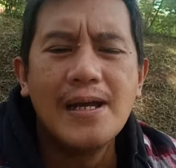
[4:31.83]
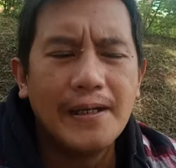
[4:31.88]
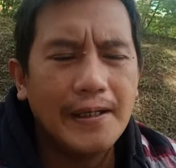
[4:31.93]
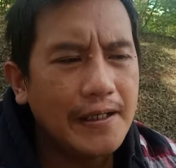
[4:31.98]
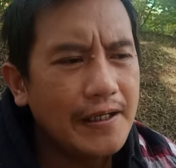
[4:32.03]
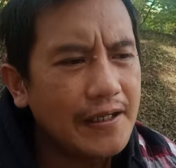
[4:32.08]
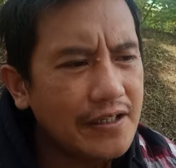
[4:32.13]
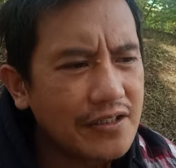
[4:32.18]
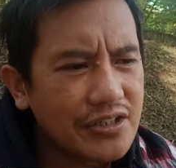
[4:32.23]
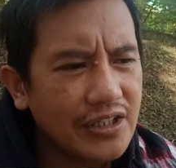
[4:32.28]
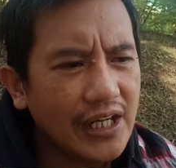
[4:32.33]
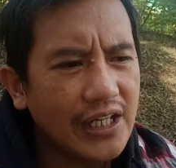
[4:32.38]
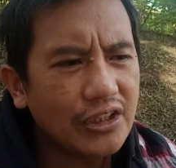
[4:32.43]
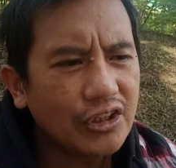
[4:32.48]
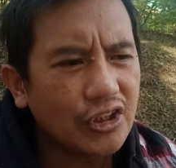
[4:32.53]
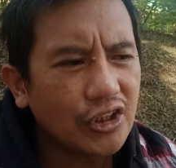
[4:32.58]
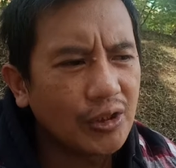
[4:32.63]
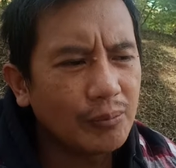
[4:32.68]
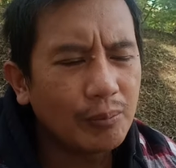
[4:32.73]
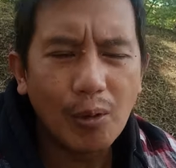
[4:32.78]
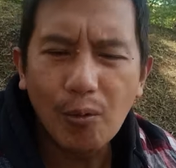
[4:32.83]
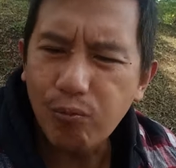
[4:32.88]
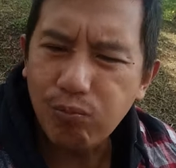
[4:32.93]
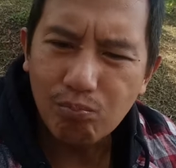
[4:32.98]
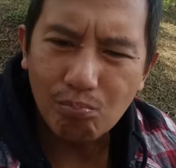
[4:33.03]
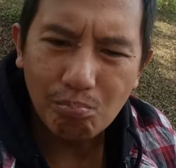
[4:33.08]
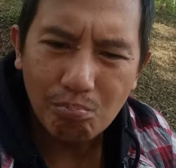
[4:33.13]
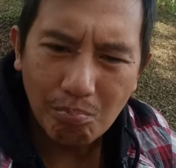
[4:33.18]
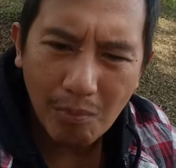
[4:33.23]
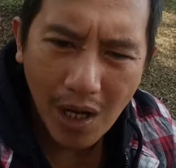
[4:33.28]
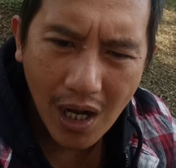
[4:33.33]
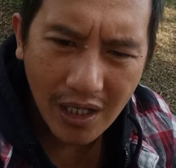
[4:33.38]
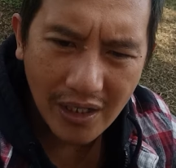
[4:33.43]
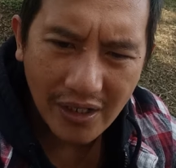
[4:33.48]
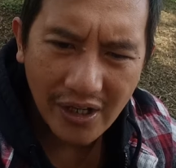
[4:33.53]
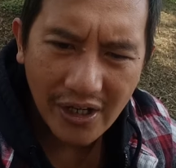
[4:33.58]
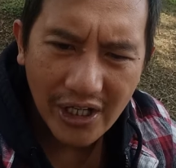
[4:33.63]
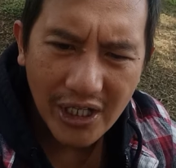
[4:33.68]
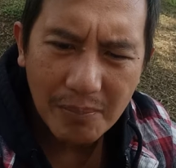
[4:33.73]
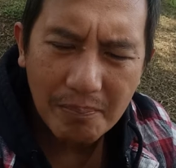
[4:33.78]
It is a term of
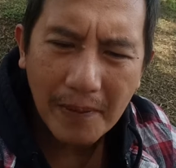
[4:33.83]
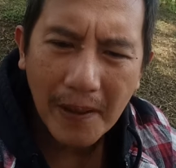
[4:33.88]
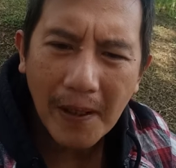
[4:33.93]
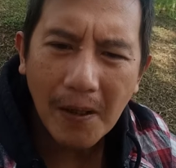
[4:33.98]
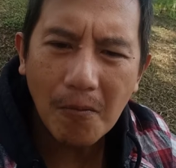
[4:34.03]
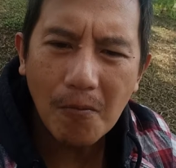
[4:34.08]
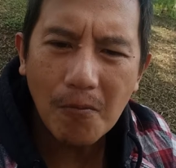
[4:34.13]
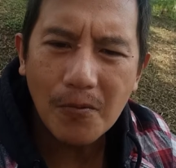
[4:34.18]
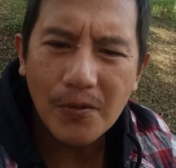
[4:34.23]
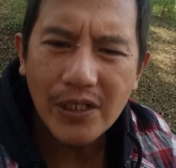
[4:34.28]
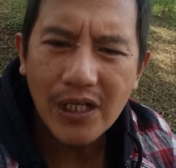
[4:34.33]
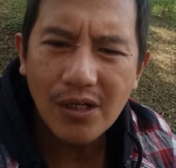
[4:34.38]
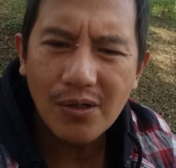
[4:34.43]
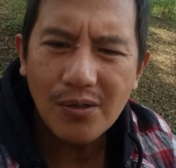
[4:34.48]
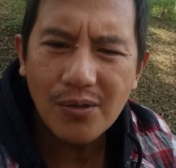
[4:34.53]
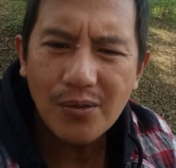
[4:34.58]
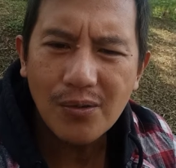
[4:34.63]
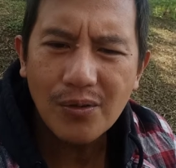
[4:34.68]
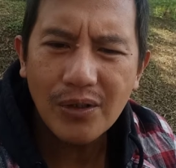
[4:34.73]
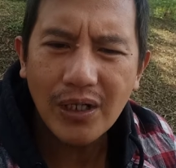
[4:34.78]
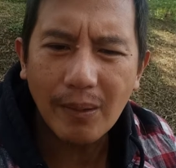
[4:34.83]
mockery, panang uyaw,